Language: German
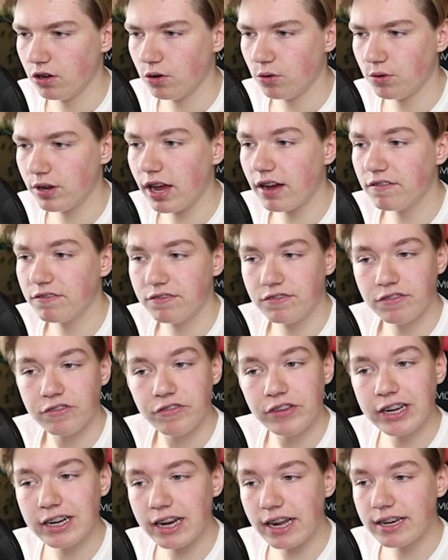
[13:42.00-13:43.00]
Und ja,
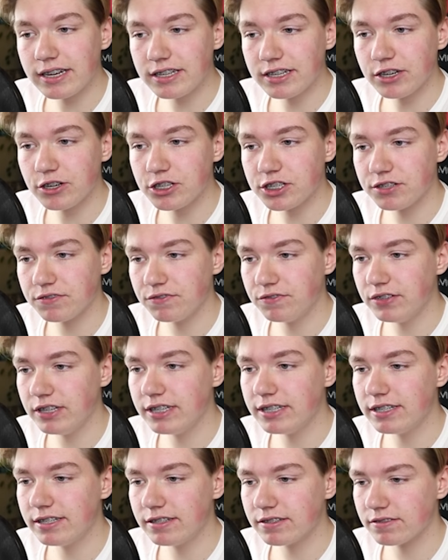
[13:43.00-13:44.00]
wie kleidet ihr euch? Wie
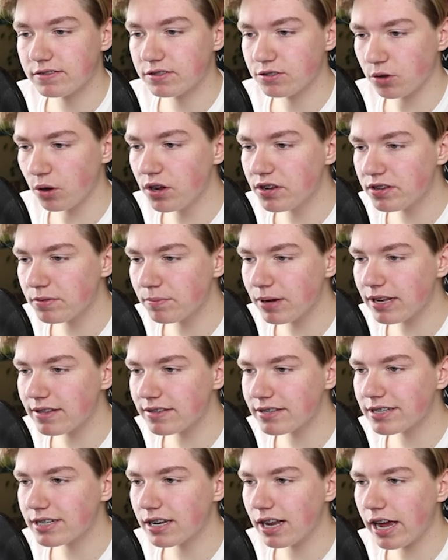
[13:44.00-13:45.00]
sollte man
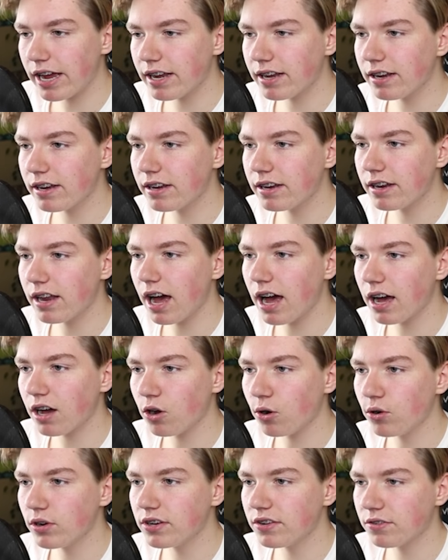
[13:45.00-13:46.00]
sich kleiden
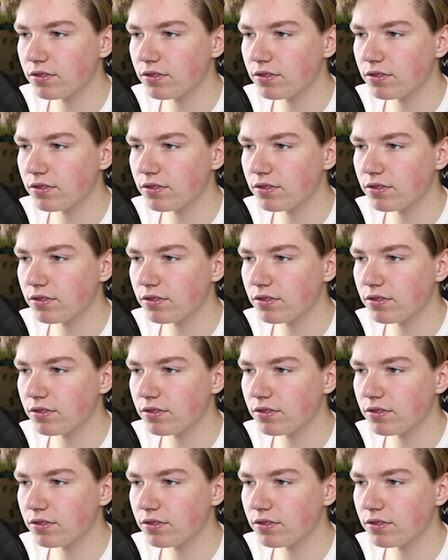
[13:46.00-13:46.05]
nach euch?